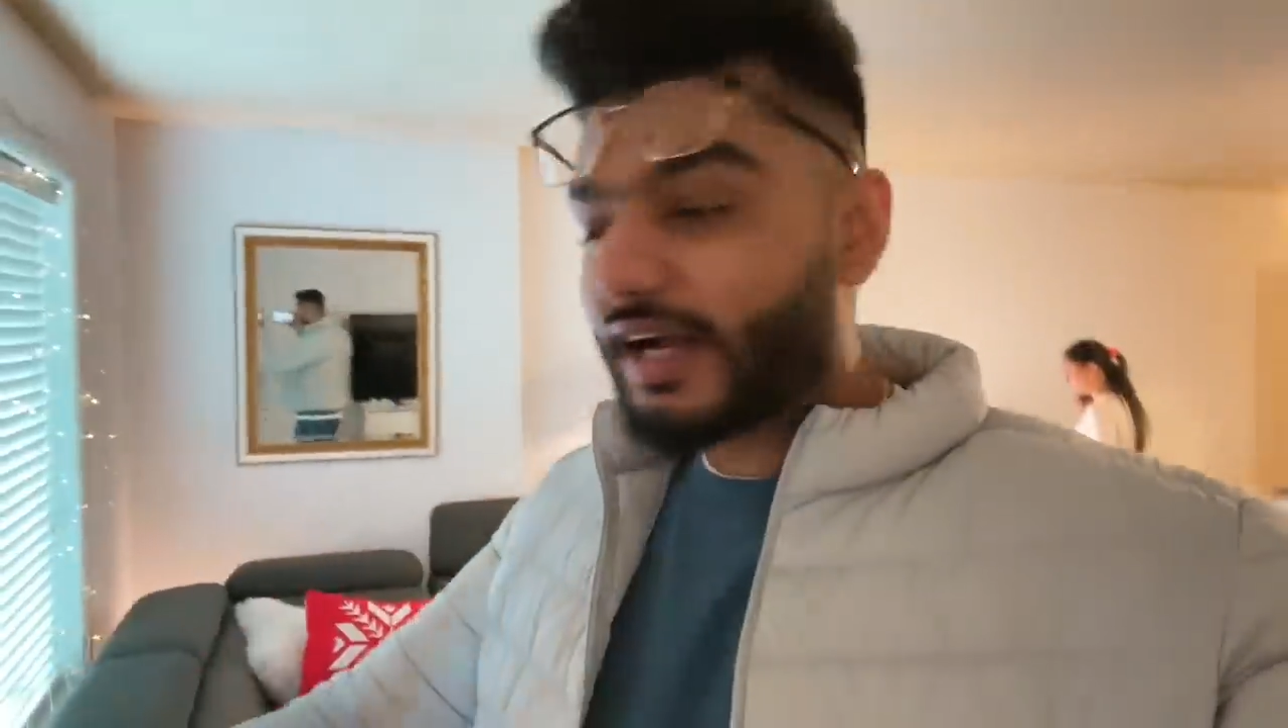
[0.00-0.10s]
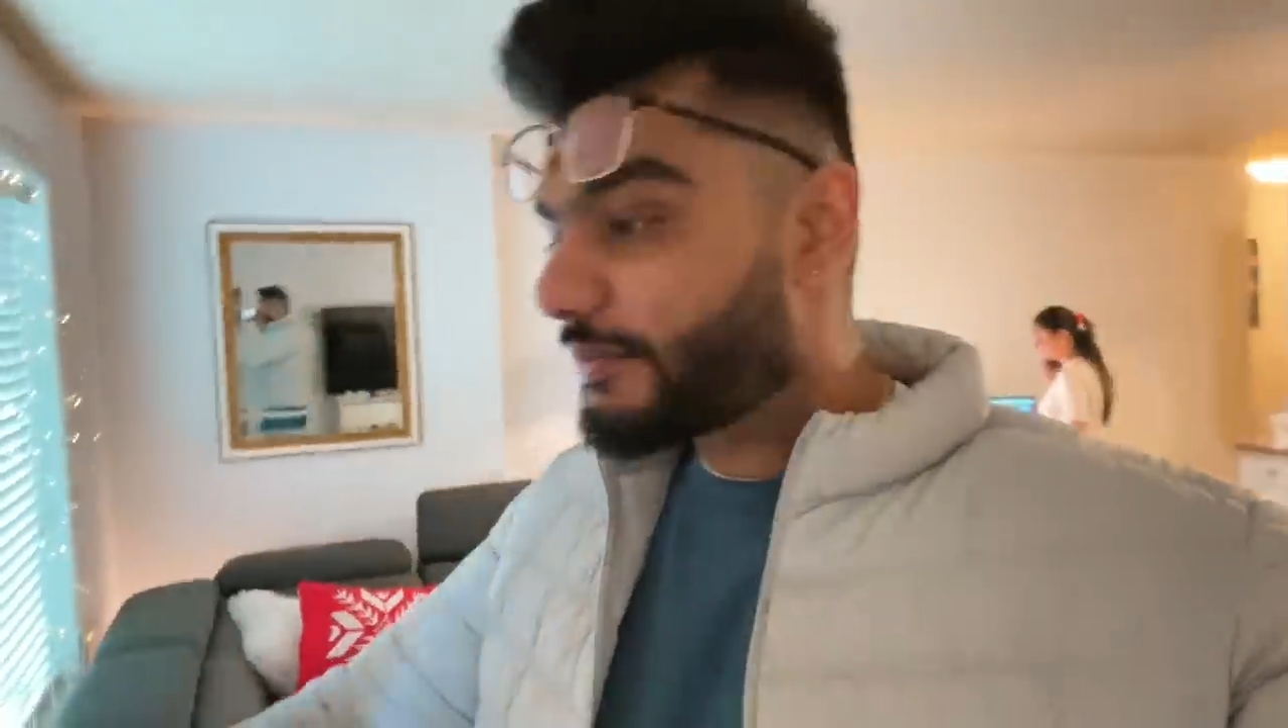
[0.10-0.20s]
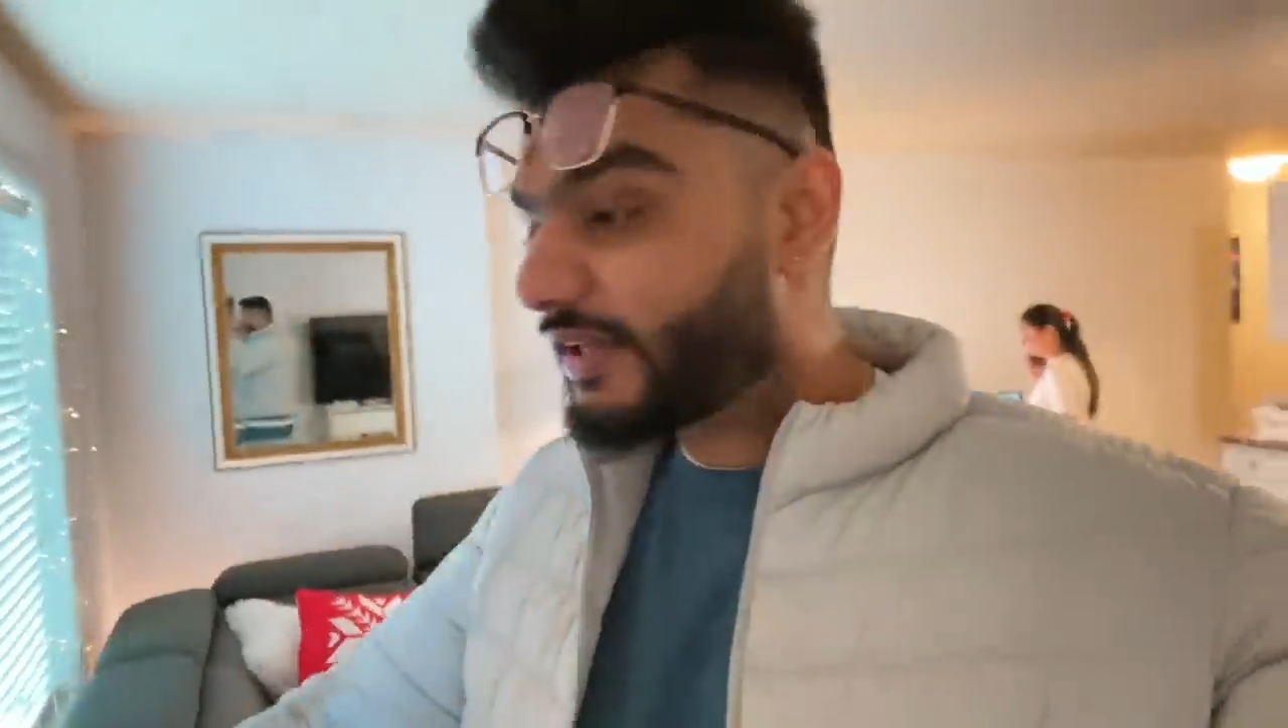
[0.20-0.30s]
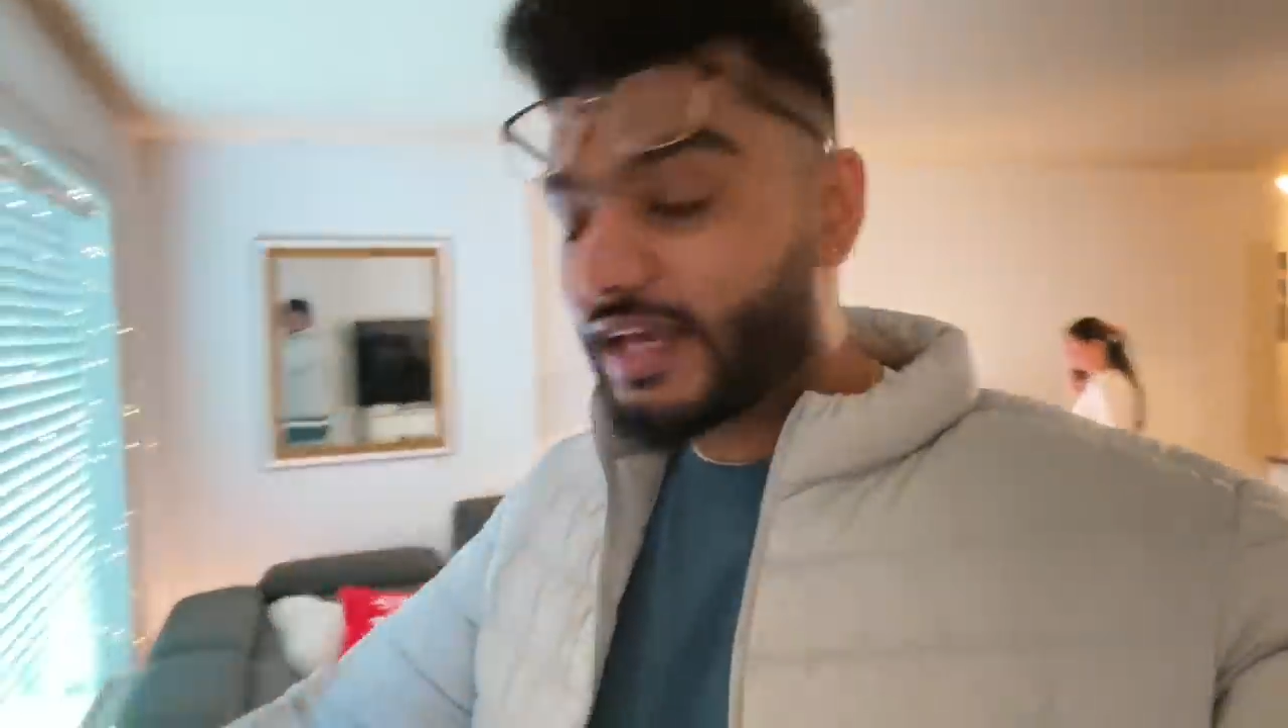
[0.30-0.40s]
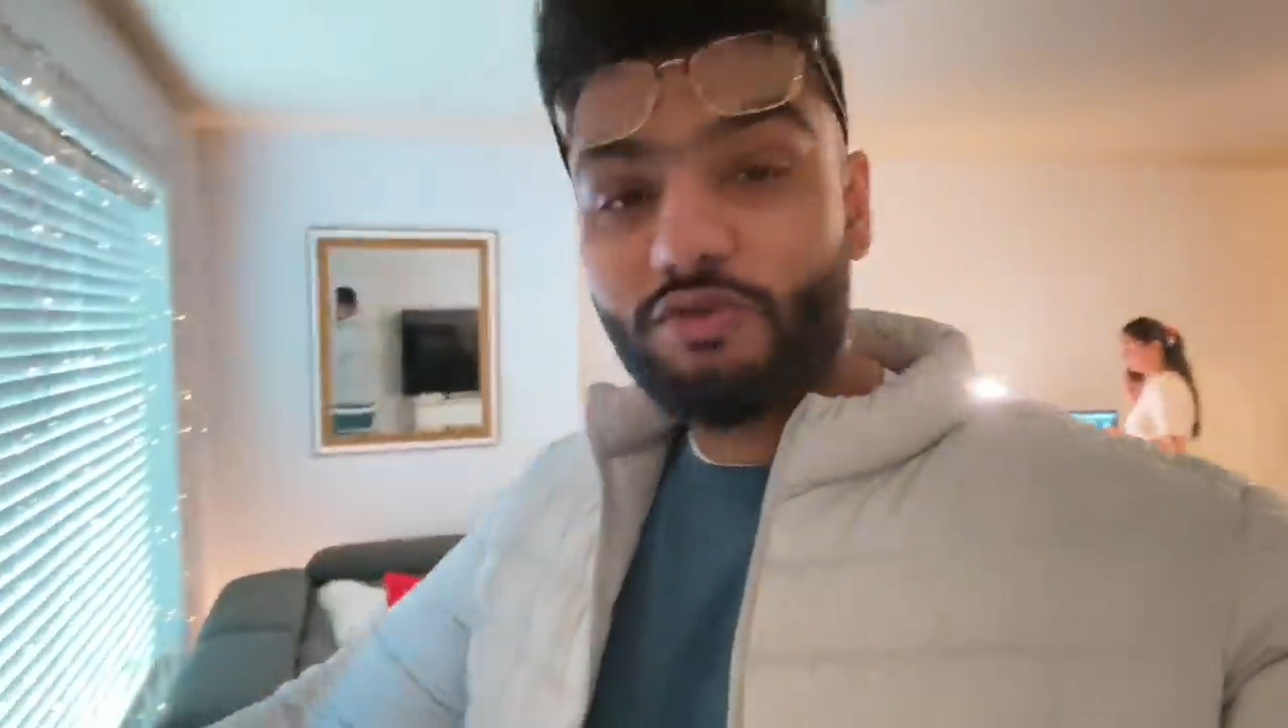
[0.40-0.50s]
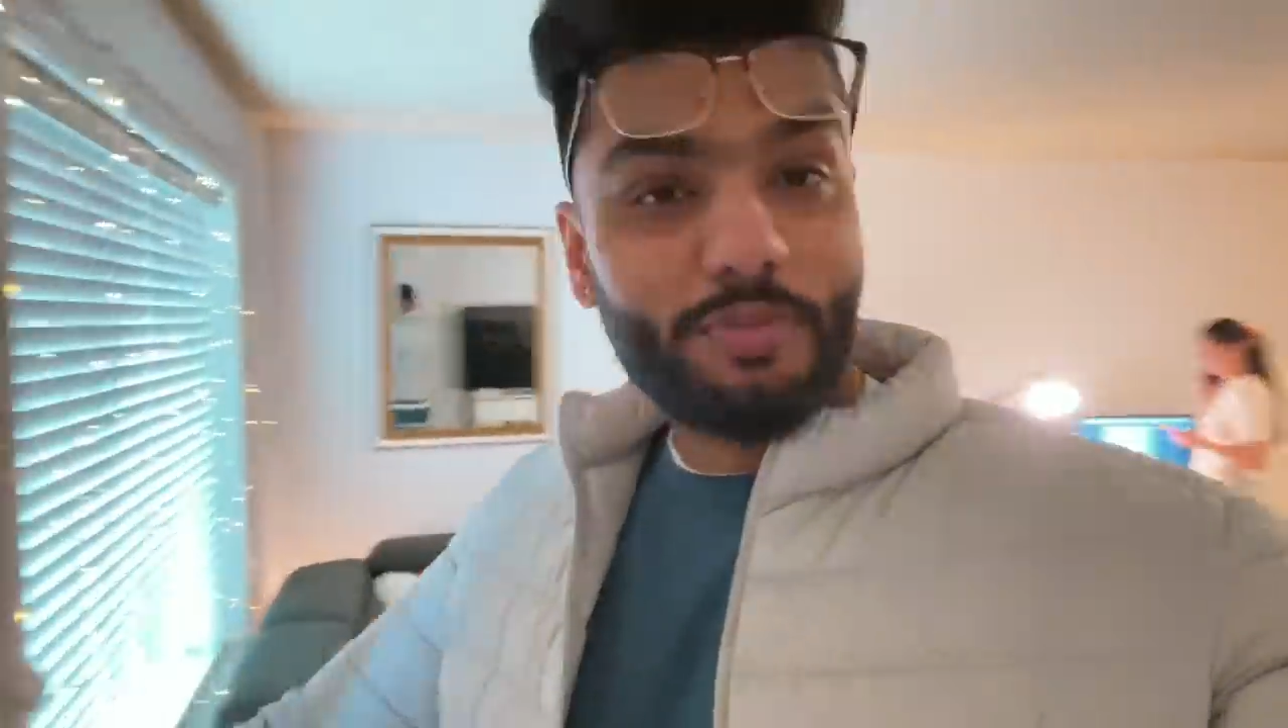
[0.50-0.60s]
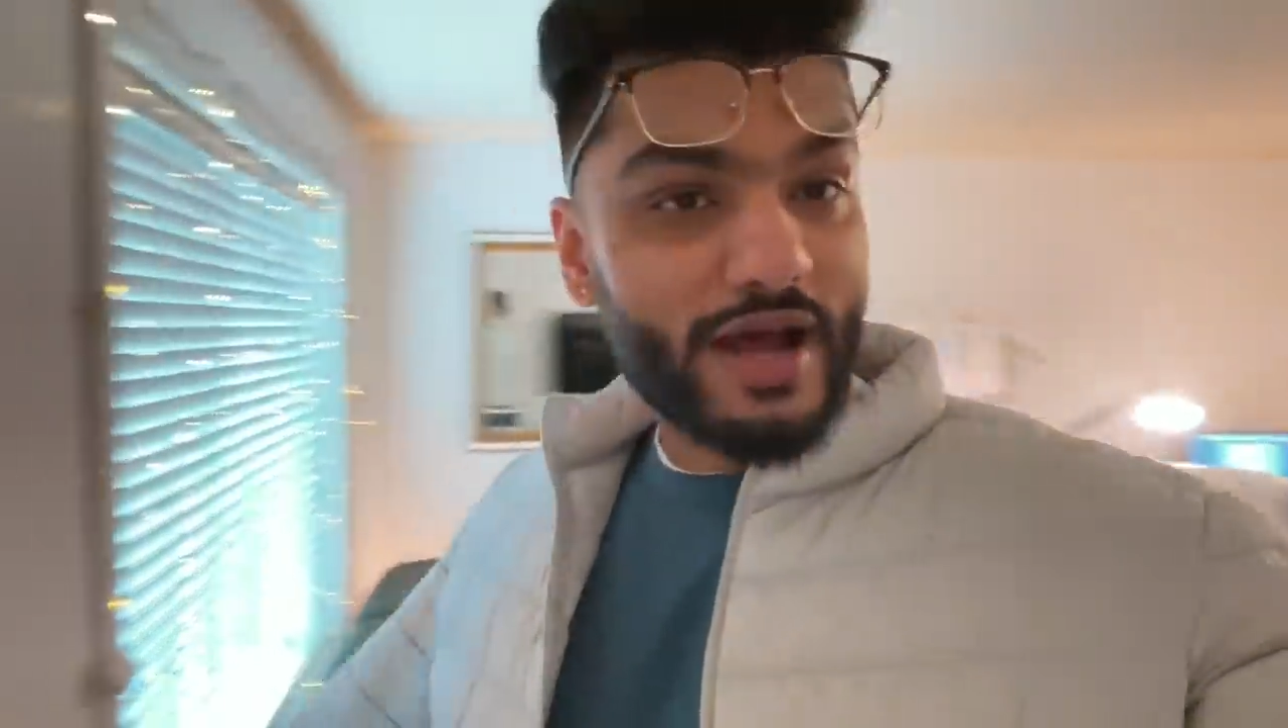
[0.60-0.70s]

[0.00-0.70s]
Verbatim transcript: काम किया है वो